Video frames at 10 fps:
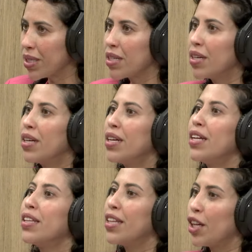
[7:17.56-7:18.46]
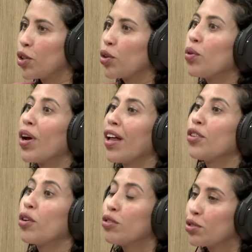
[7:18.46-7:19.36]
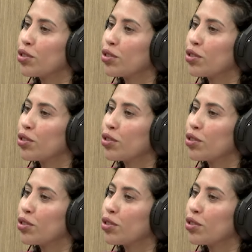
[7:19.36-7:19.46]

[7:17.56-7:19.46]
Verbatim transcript: Ele fica num site? Dentro do relatório de